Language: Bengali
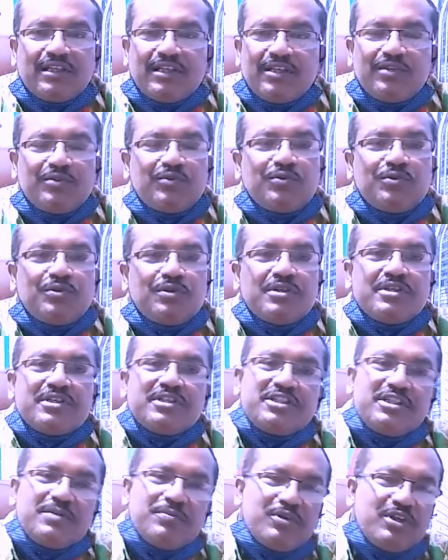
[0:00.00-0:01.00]
কিন্তু
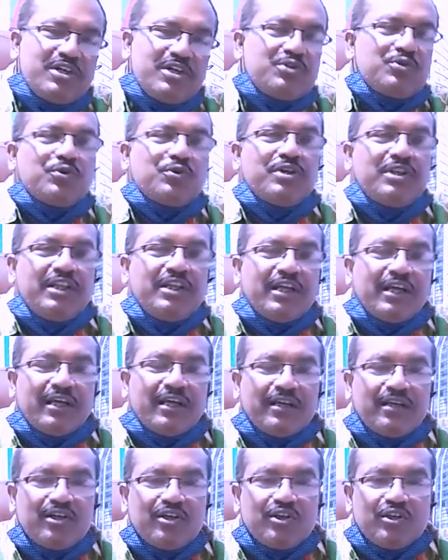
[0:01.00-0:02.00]
জীবনের ঝুঁকি নিয়ে
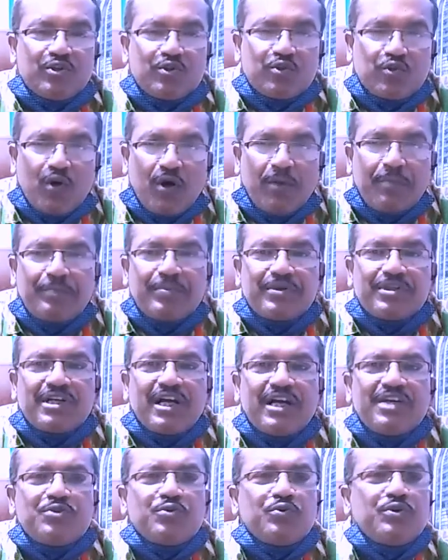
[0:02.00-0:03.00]
সব
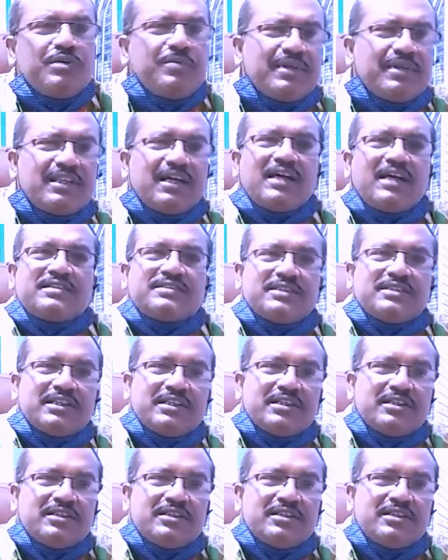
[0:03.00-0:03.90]
পেশায় ঝুঁকিবাতা আছে